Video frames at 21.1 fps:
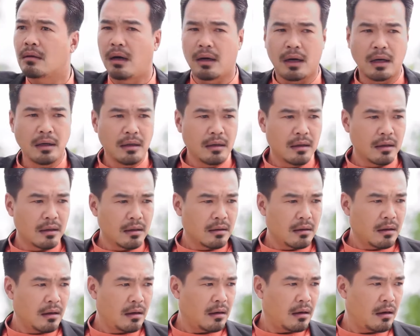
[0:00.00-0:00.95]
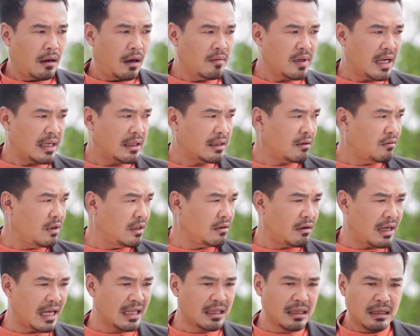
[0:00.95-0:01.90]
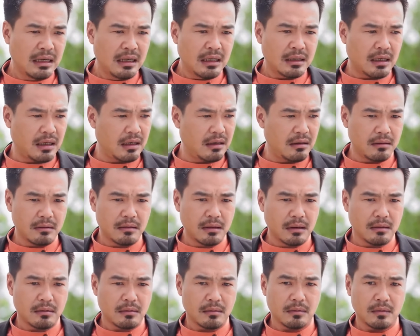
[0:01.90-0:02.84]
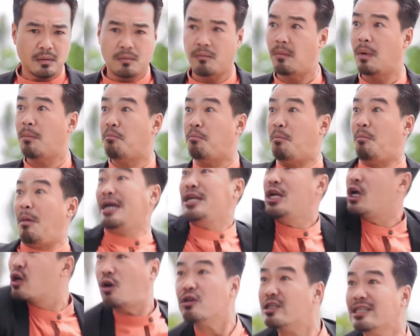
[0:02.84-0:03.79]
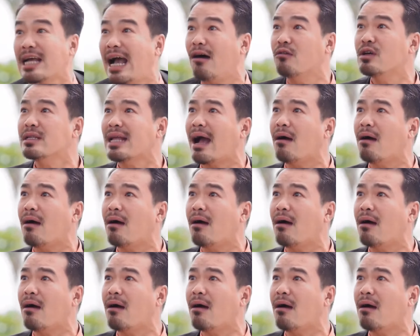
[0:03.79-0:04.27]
trời ơi hôm nay tao đi toilet thì mày đừng có xạo với